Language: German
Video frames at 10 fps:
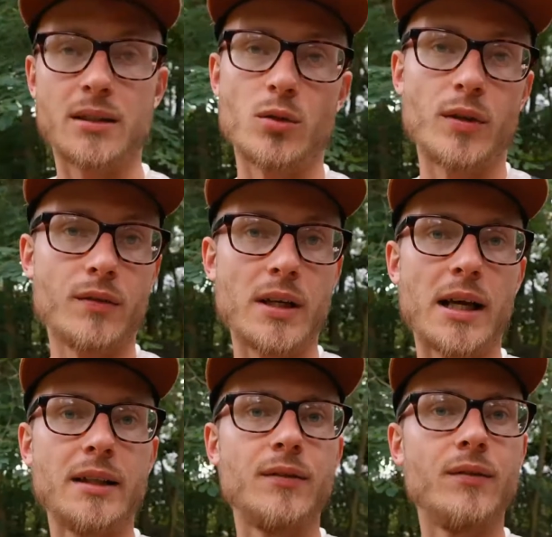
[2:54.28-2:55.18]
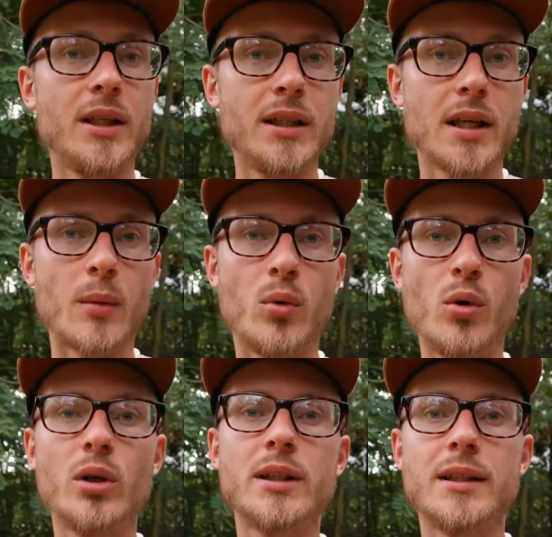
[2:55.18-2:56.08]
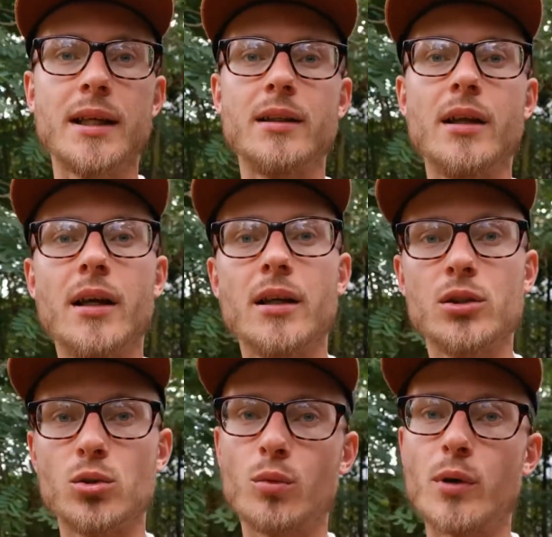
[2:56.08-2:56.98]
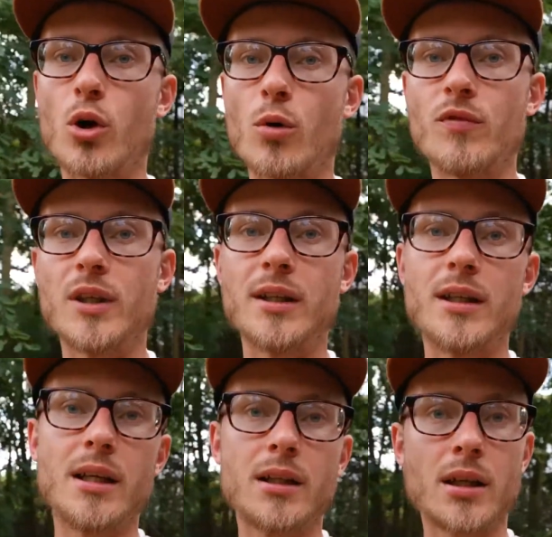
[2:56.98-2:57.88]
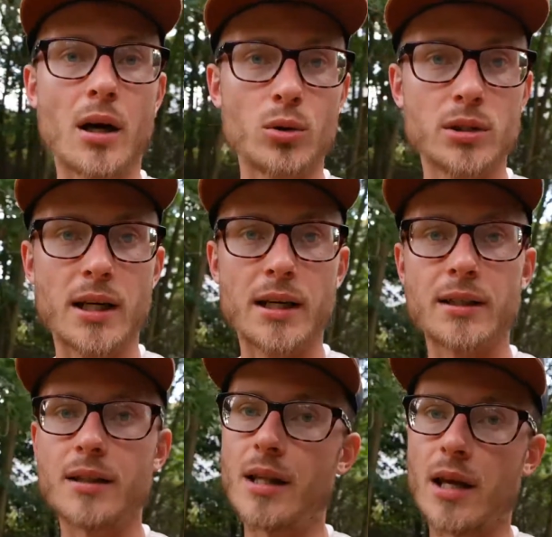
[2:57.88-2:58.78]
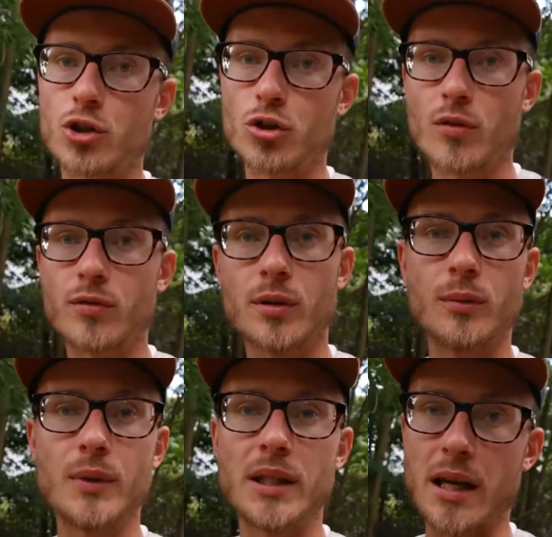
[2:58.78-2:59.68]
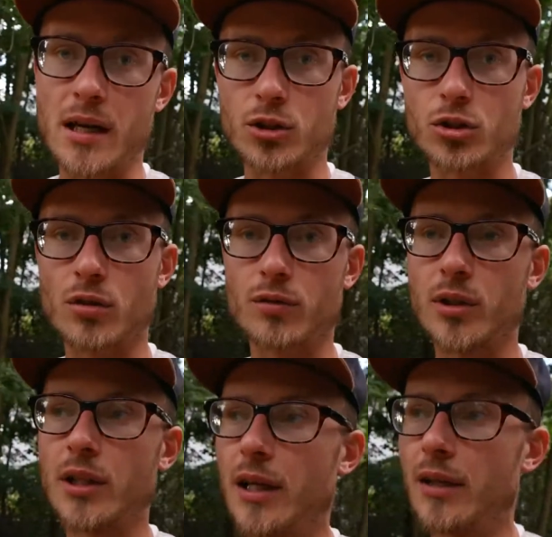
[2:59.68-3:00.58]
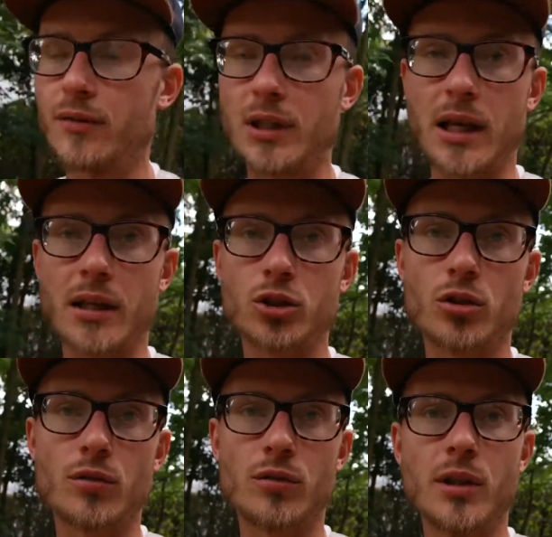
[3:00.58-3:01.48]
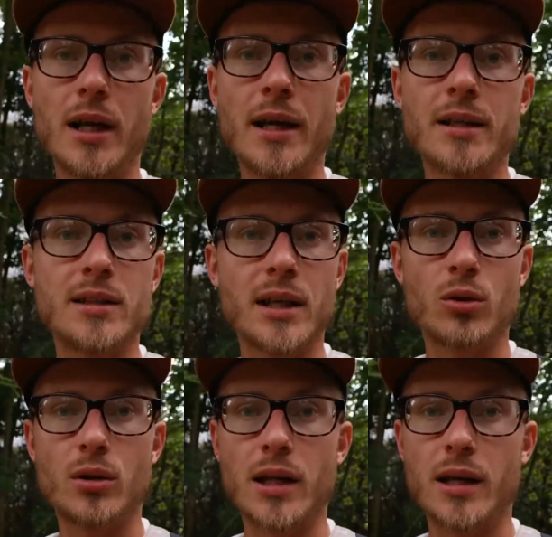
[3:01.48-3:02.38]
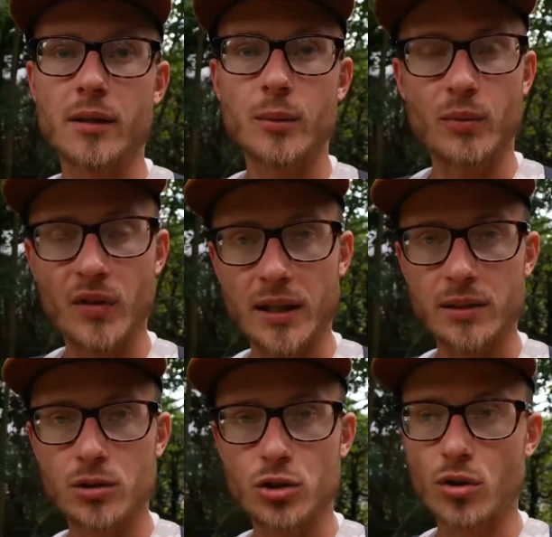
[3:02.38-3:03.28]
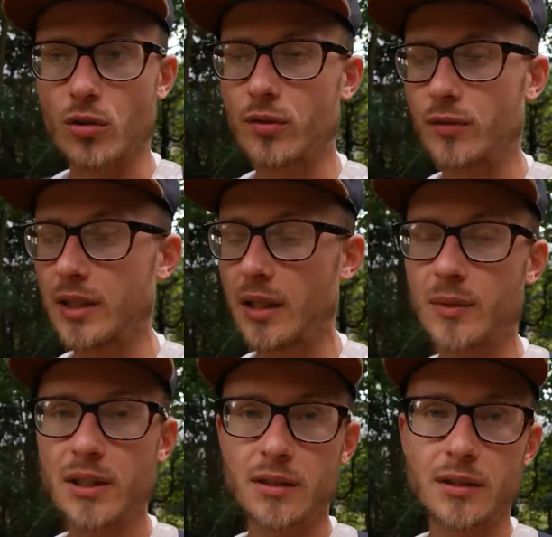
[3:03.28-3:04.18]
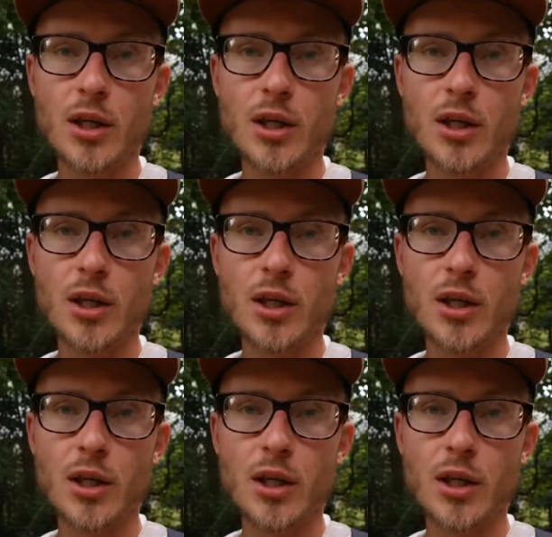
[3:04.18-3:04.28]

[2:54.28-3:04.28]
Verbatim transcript: ist auf jeden Fall ein wichtiger Punkt, denn so bekommen wir nicht ausreichend Nährstoffe, Mineralstoffe, Vitalstoffe, sekundäre Pflanzenstoffe, Vitamine